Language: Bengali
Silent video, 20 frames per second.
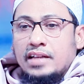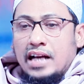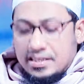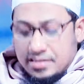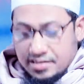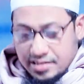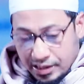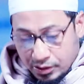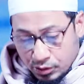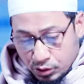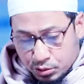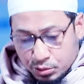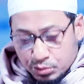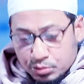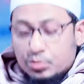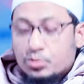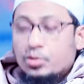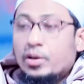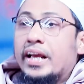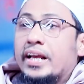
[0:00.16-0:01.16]
আজকে
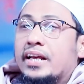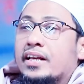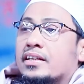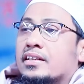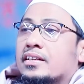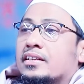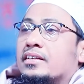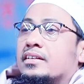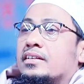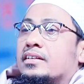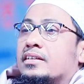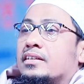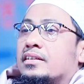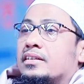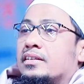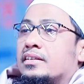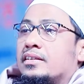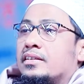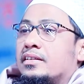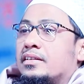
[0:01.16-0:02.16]
নতুন করে
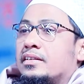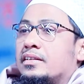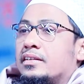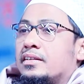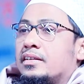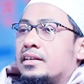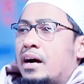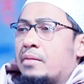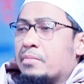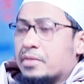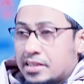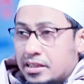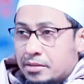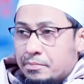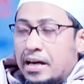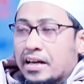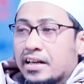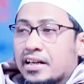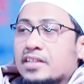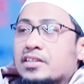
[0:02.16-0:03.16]
আমাদের
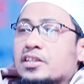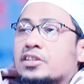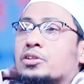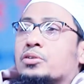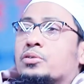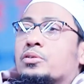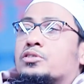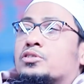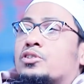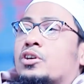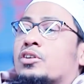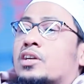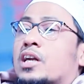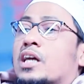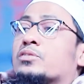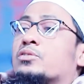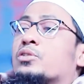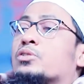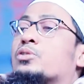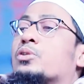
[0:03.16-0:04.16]
বাংলাদেশেও
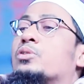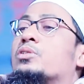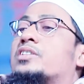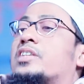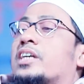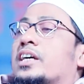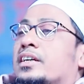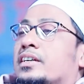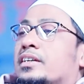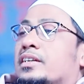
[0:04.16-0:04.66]
চক্রান্ত চলছে